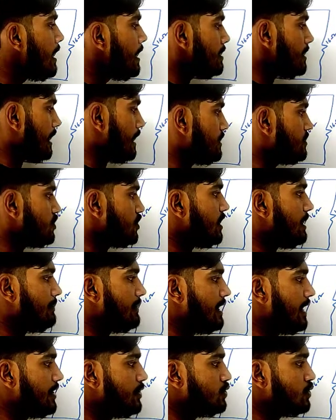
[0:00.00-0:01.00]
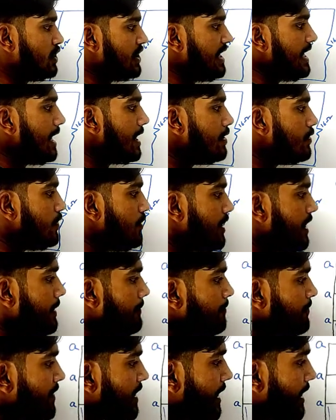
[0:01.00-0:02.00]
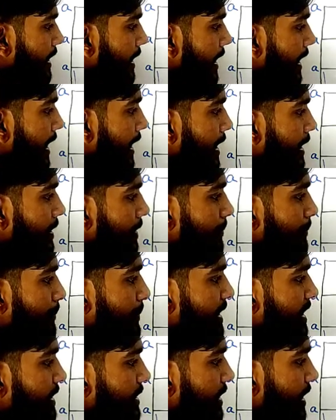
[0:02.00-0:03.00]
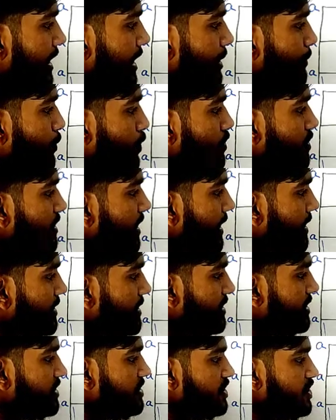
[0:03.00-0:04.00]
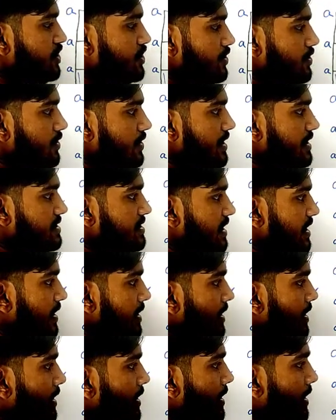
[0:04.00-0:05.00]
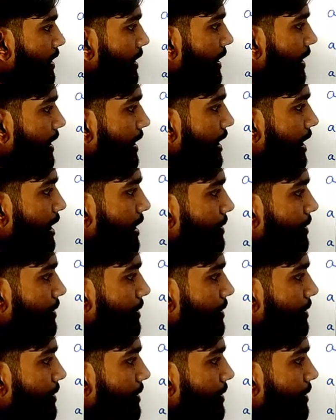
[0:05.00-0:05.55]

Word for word: তাহলে যদি আমরা একটু খেয়াল করি এ বি এর মধ্যে একটি রেজিস্টার রয়েছে এ